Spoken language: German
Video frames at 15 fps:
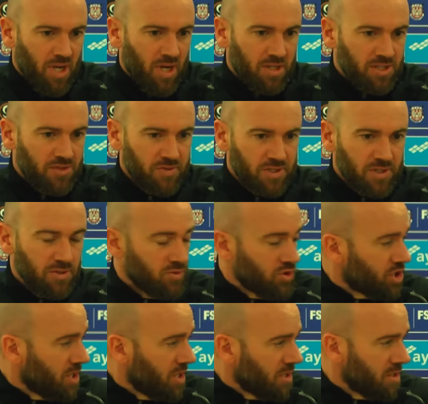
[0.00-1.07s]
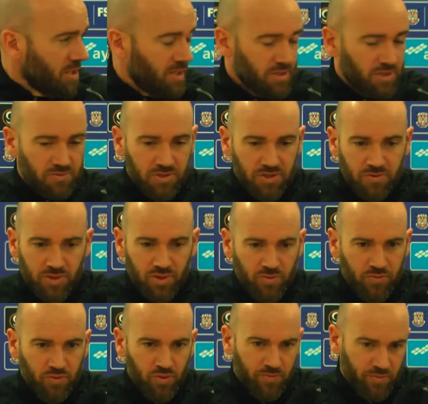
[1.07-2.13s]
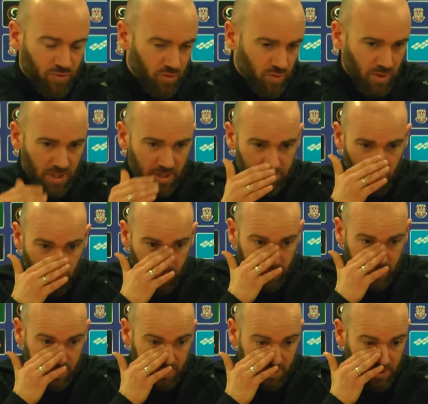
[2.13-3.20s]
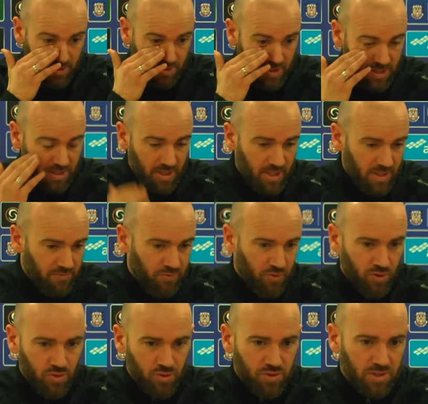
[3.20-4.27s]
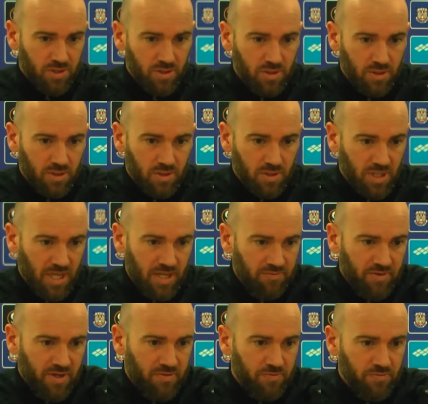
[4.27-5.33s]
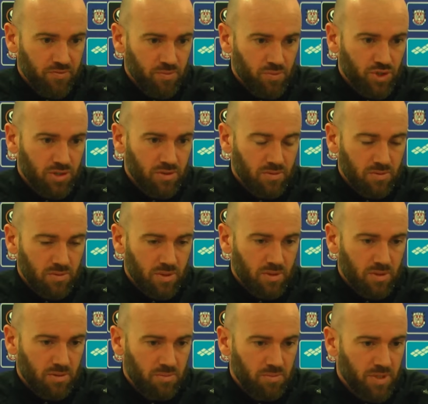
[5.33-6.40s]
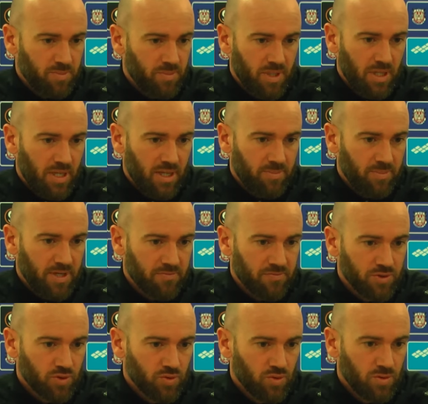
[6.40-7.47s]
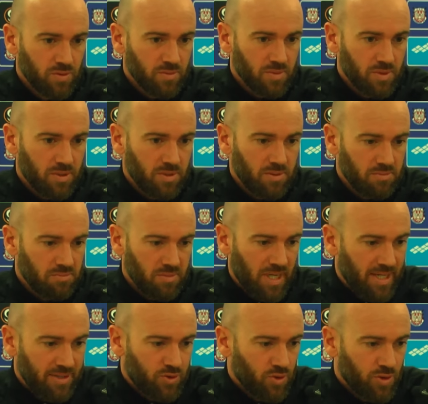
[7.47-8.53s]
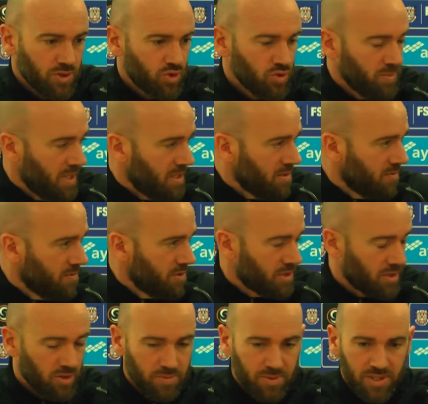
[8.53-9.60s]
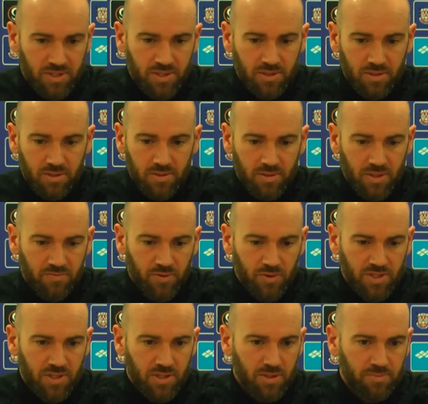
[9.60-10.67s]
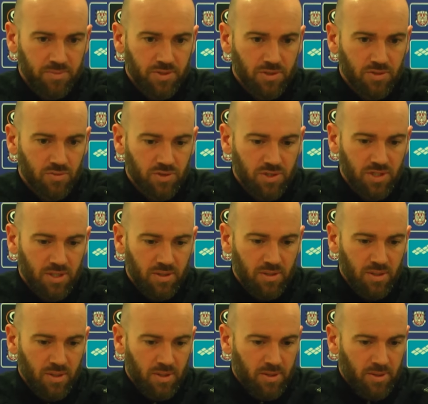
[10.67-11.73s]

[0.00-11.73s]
alles, was in uns steckt, alles, was wir zur Verfügung haben, noch jetzt äh, nach der langen Vorrunde äh, reinwerfen. Wir müssen äh, mit aller Macht versuchen, äh, ein Tor zu machen. Und ich glaube, dass äh, ein Erfolgserlebnis uns dann